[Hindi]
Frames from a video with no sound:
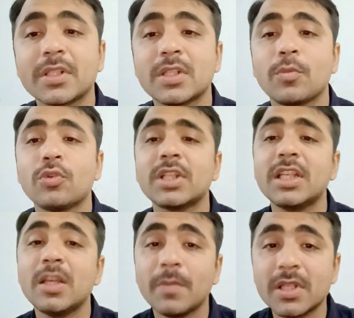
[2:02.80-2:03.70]
पास निबोश
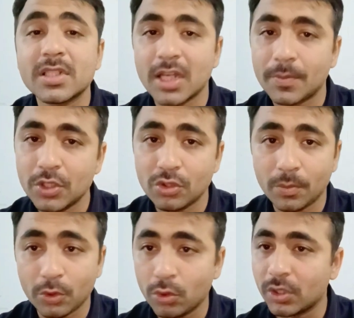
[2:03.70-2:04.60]
है ये मस्ट है आपकी
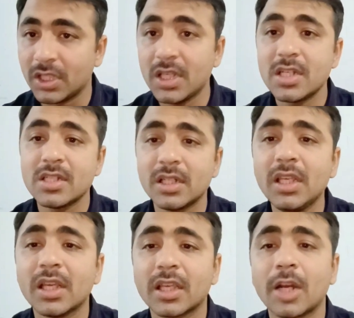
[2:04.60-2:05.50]
जॉब होगी ये चीज़
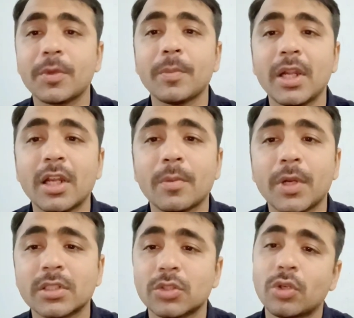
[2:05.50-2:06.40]
नहीं है कि आपने मैट्रिक
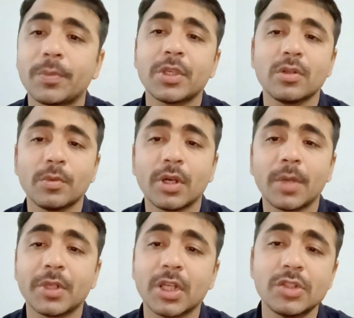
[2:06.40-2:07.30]
पास है तो आपकी
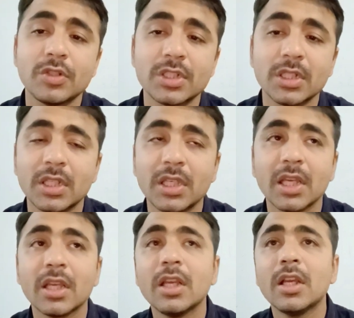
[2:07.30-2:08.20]
आप ग्रेजुएशन नहीं
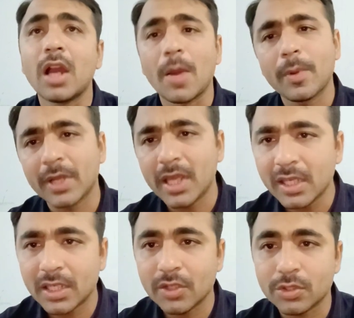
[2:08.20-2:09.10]
है आप अप्लाई
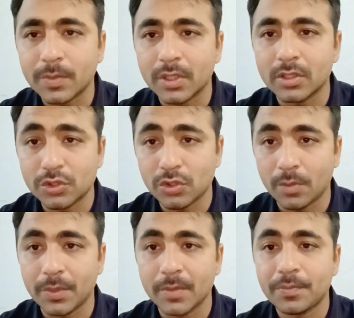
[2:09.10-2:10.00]
करें उस जॉब
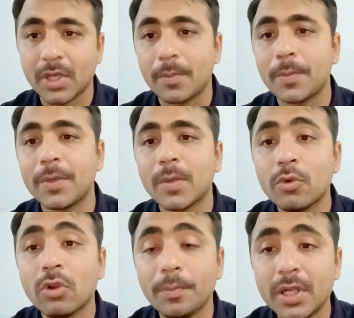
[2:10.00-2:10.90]
पे आप अपने आप
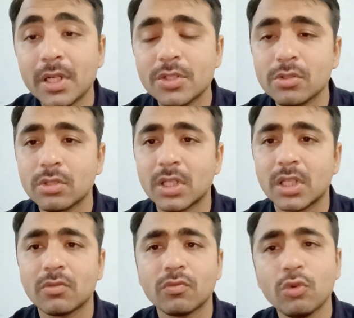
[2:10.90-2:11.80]
को कॉम्पिटेंट शो करें
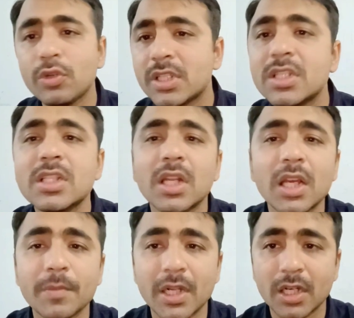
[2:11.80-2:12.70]
वो एक चीज़
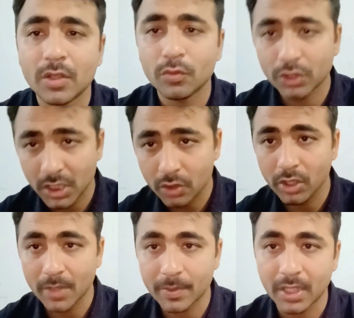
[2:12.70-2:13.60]
अलग मैटर है कि उनकी
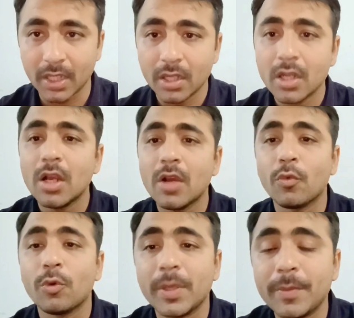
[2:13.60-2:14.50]
रिक्वायरमेंट है
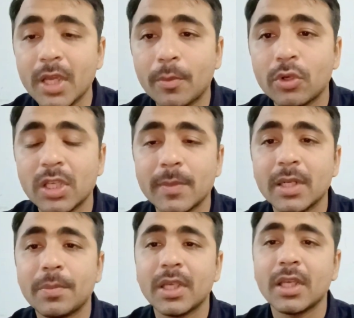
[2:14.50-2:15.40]
वो मे बी आपको ई
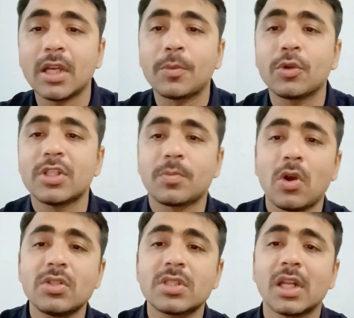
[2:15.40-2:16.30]
मेल पर आपको
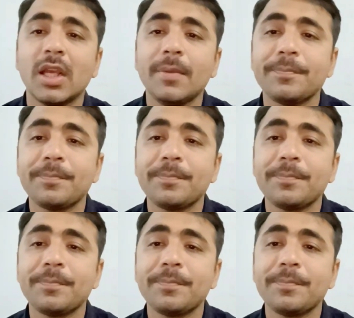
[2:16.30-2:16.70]
रिस्पॉन्स करें